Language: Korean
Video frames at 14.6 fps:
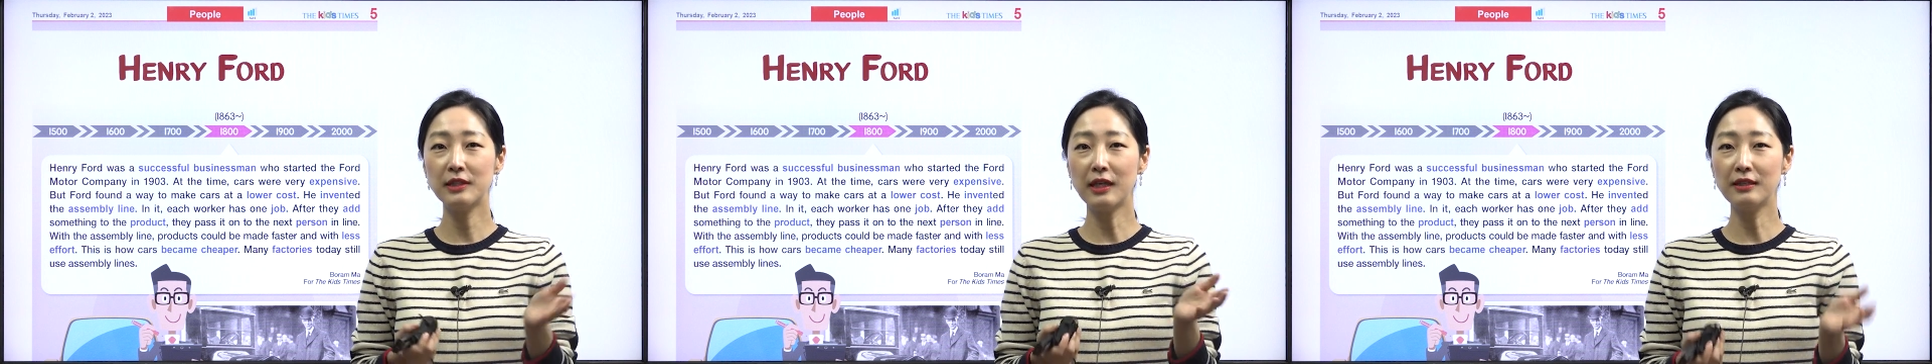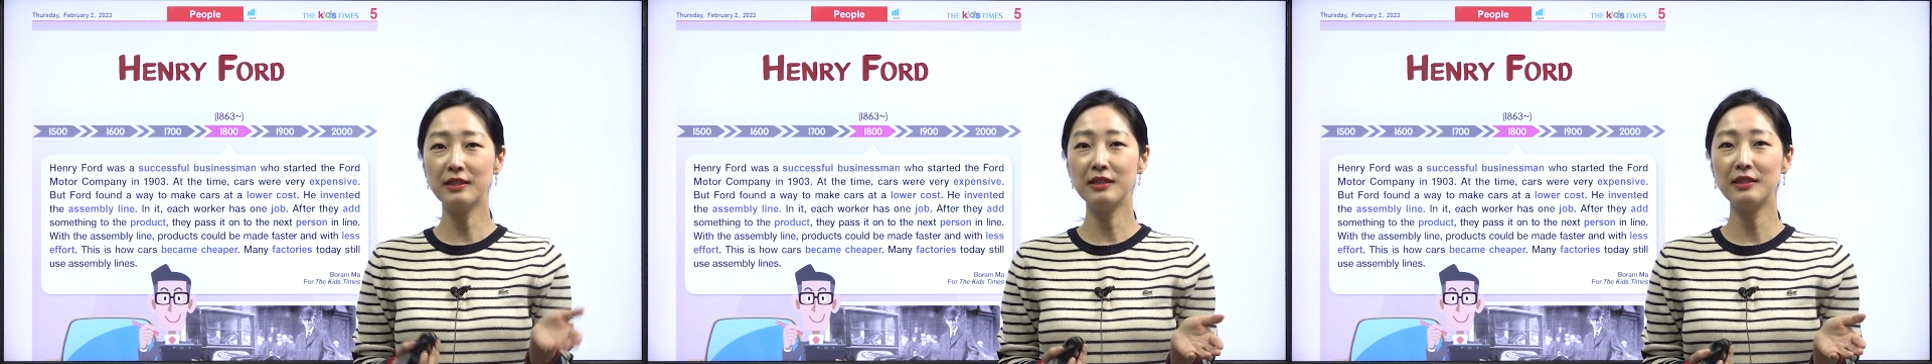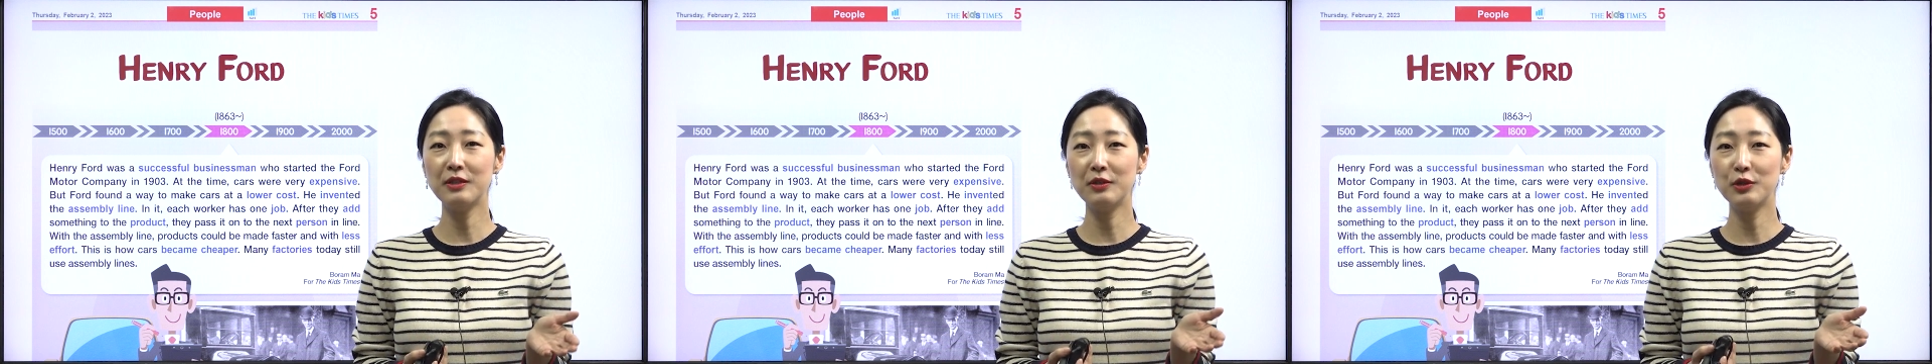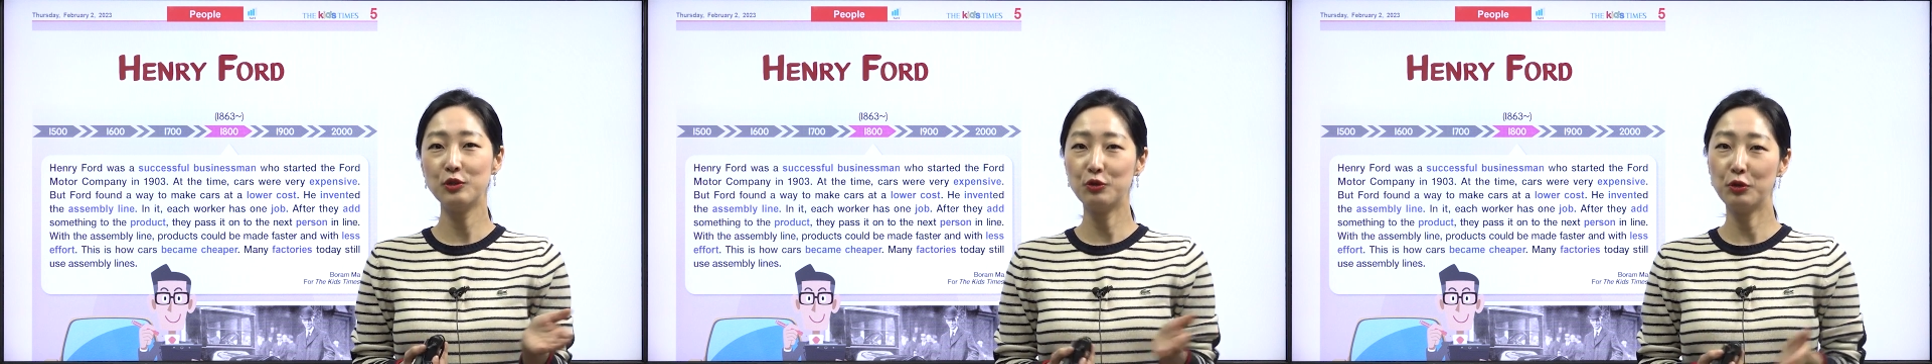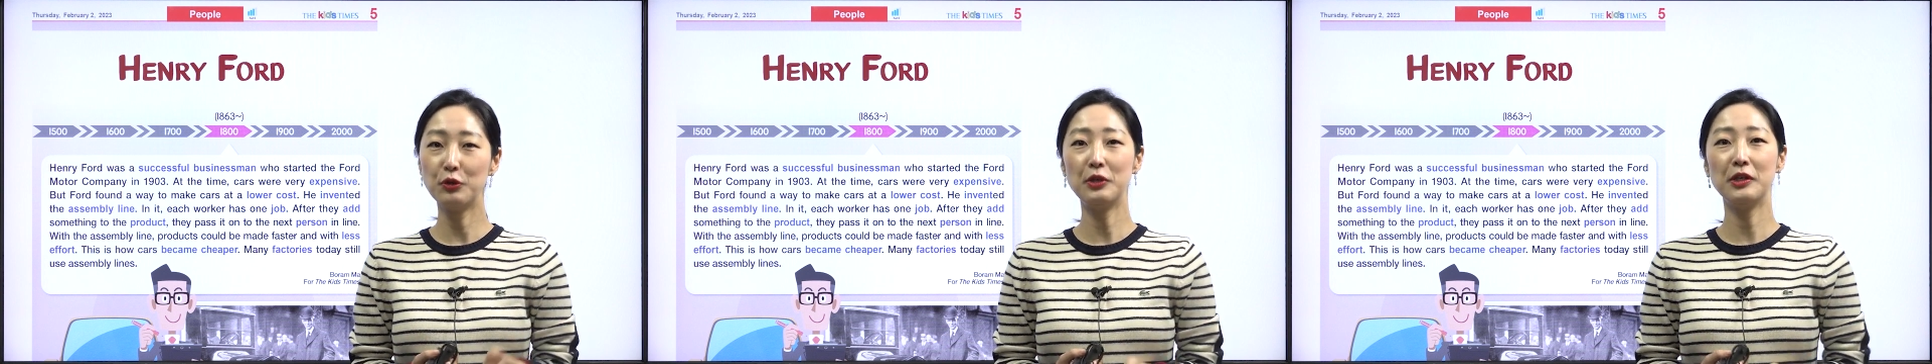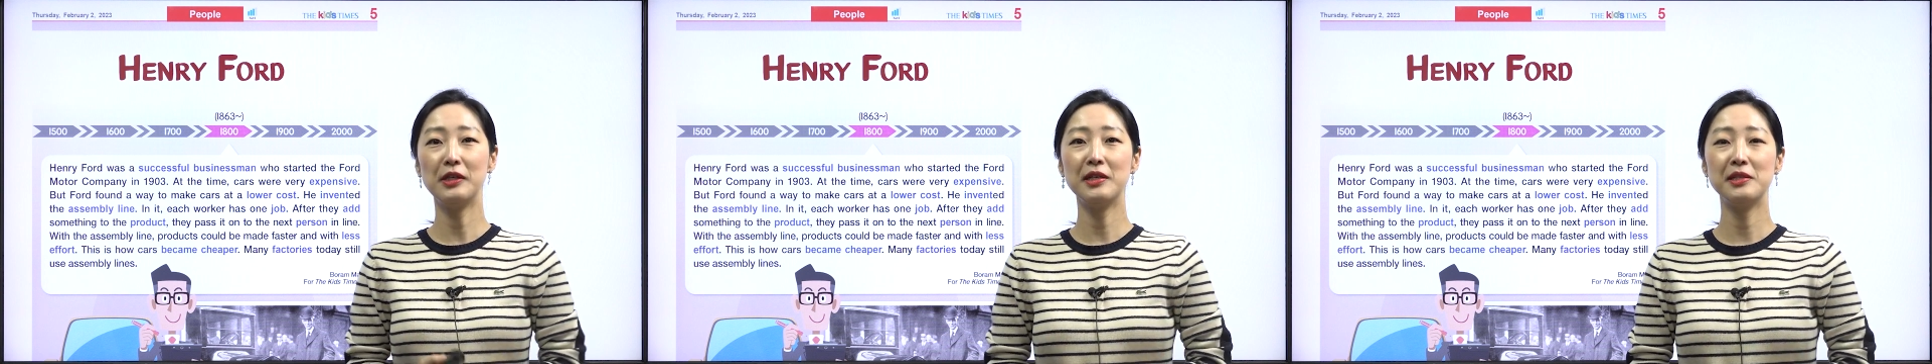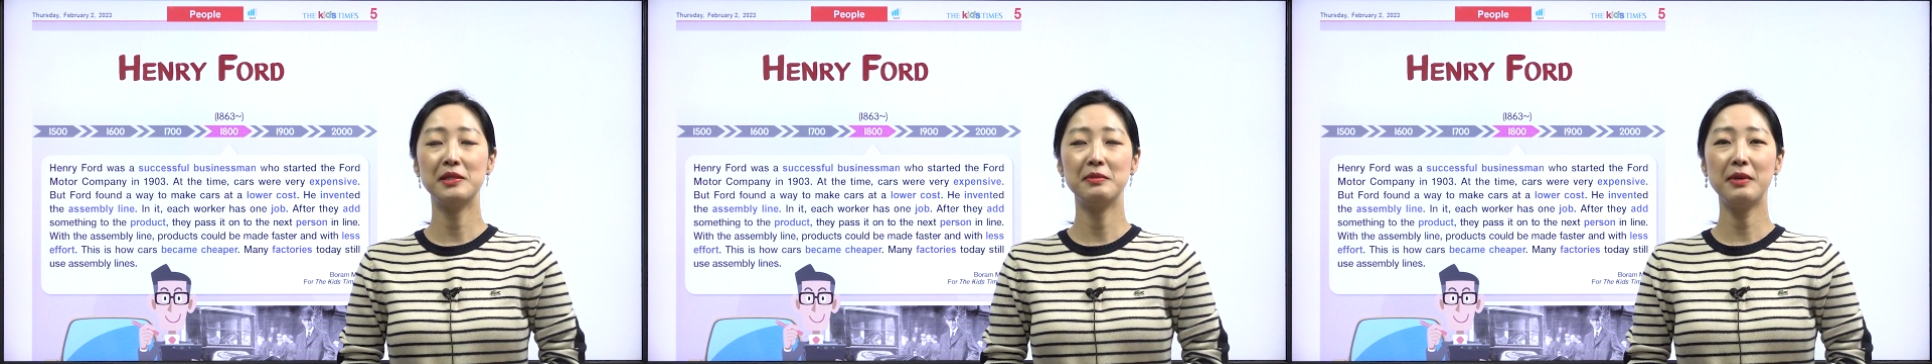상징성이
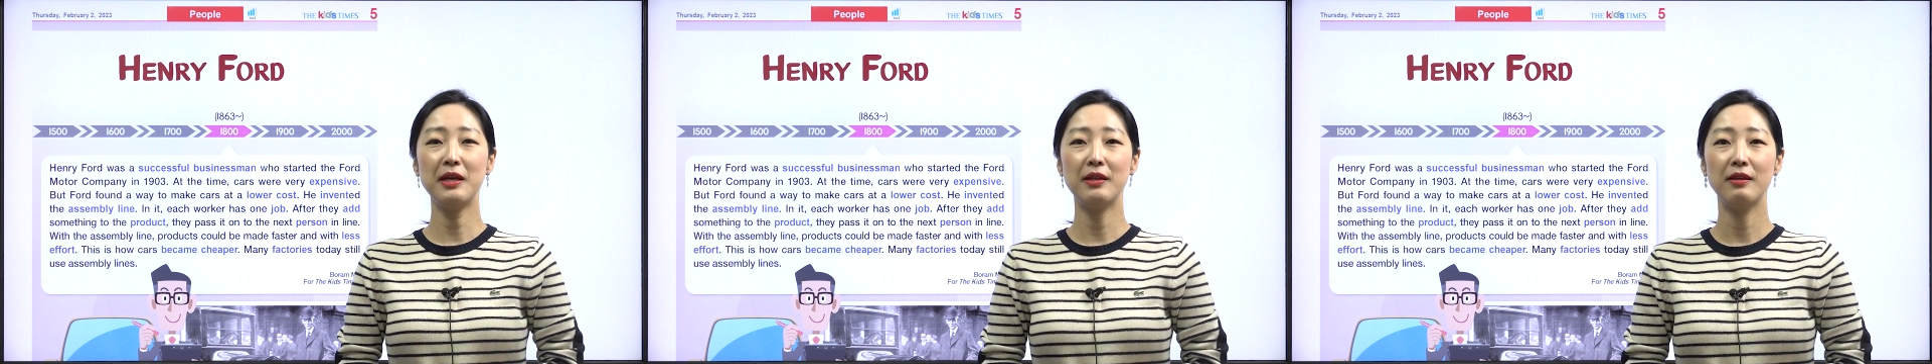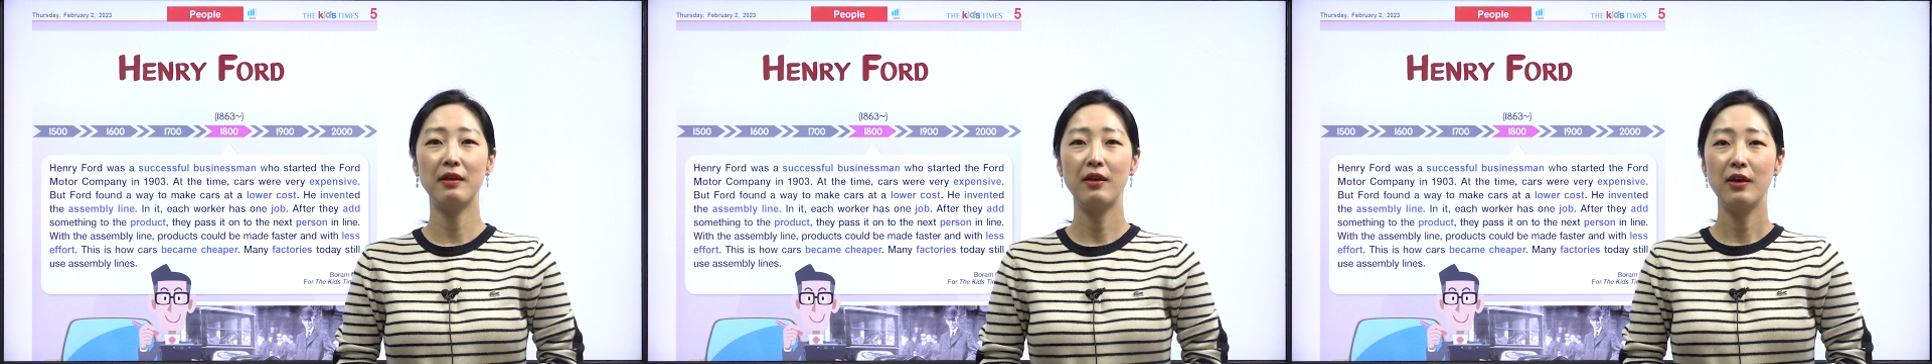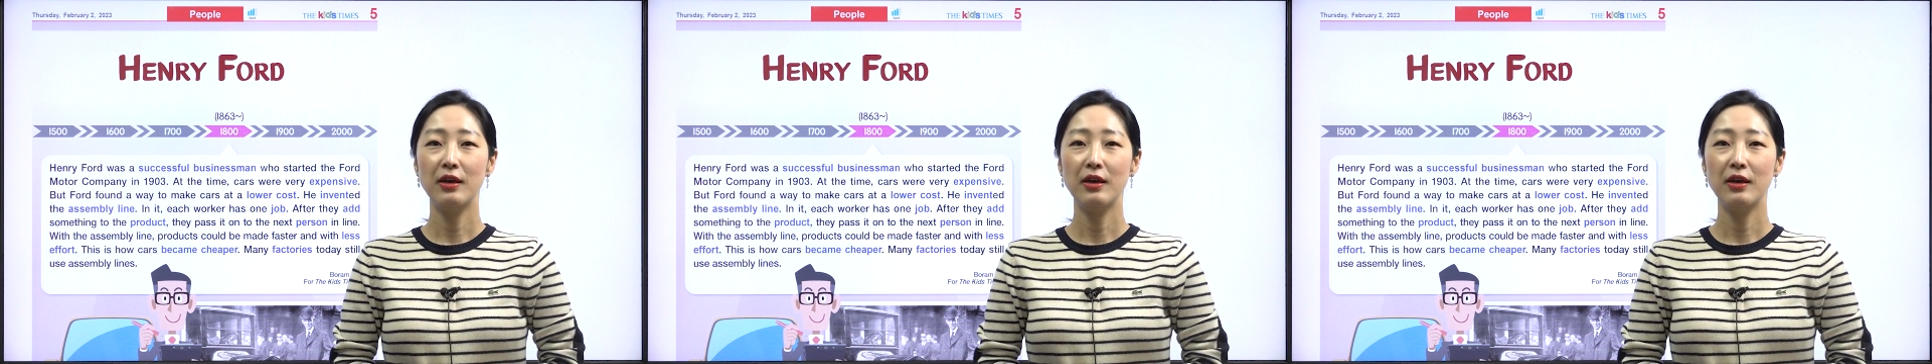줄어들긴 했지만